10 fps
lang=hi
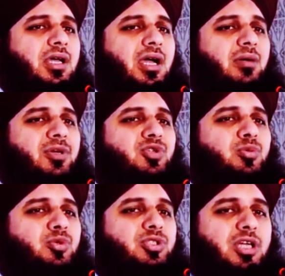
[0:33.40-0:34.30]
अब मैं
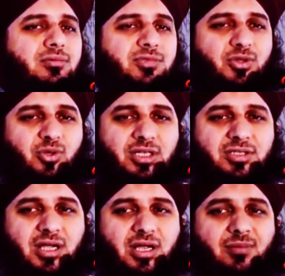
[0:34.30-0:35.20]
सुबह शाम ये थोड़ा
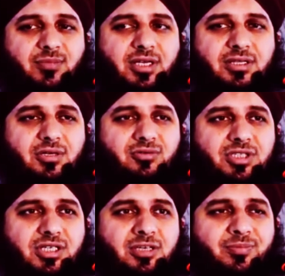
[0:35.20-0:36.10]
सा काम करता हूँ
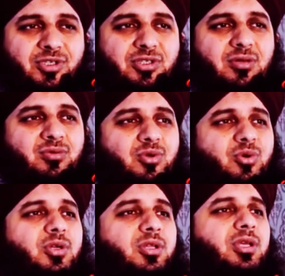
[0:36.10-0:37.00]
चक्की पीसता हूँ तो
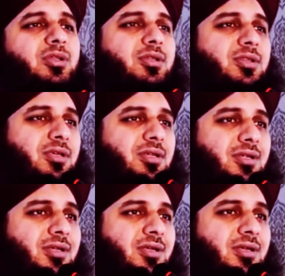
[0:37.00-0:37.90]
रोटी दे देते
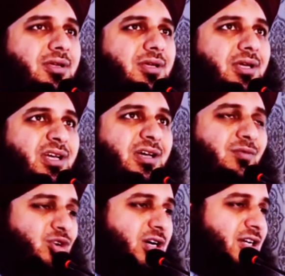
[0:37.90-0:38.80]
हैं
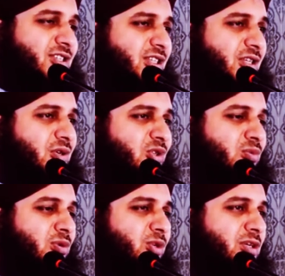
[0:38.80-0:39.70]
वो काशिद हजरत
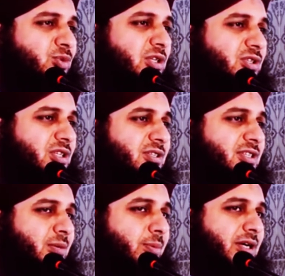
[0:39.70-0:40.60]
उमर बिन अब्दुल
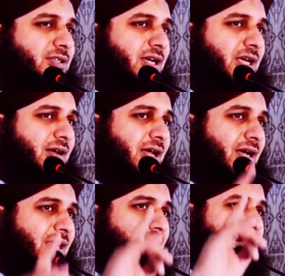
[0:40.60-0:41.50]
अजीज़ के पास आया और
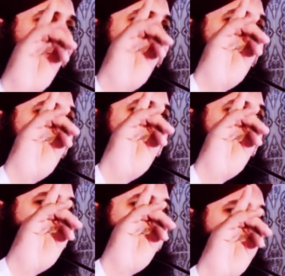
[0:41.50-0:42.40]
आके कहा हजूर एक
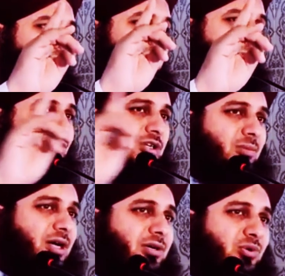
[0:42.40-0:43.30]
किस तरह का
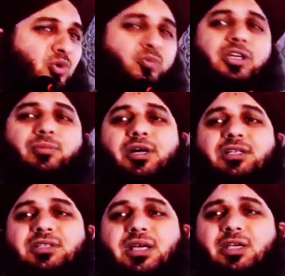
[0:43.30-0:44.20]
मुसलमान रूम के
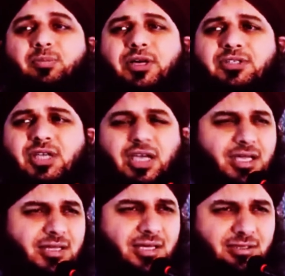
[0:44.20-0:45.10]
बादशाह के पास
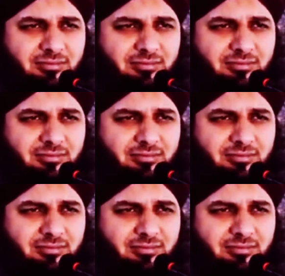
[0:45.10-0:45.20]
कैद है